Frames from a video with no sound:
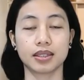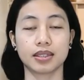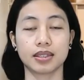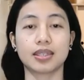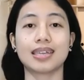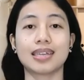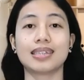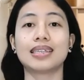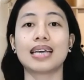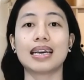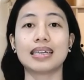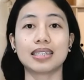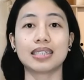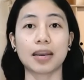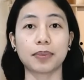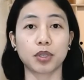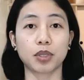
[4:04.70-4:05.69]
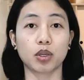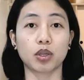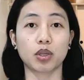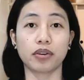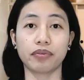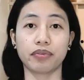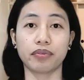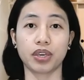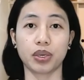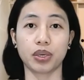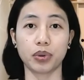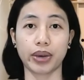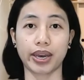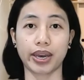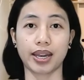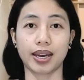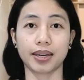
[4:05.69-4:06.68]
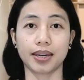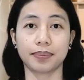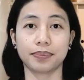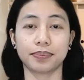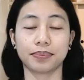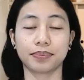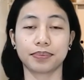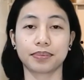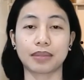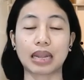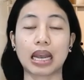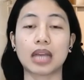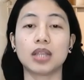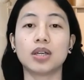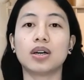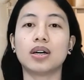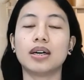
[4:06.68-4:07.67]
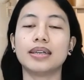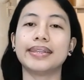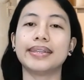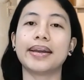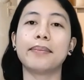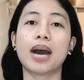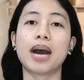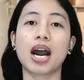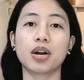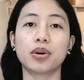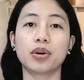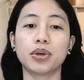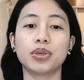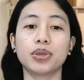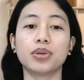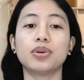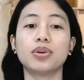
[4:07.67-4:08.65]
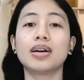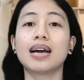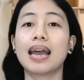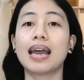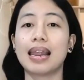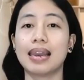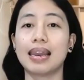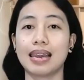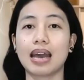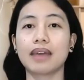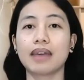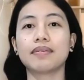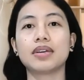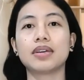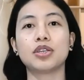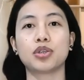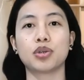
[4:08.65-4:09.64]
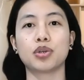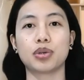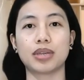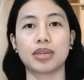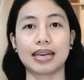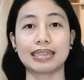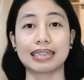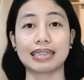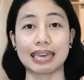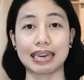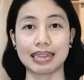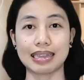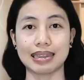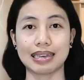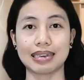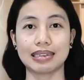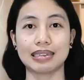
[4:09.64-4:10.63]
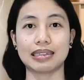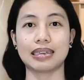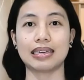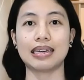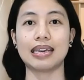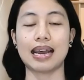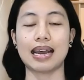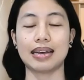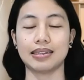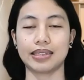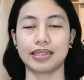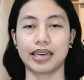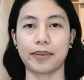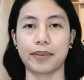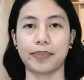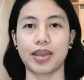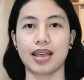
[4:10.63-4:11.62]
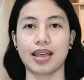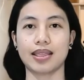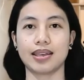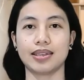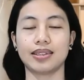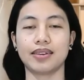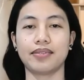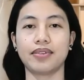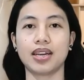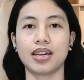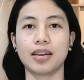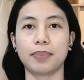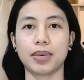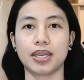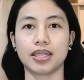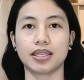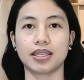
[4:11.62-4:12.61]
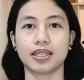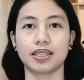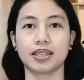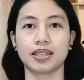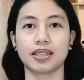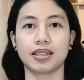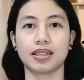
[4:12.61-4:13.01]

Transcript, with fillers: Since the inception of VUL, doon nabago yung life insurance industry landscape natin sa Philippines.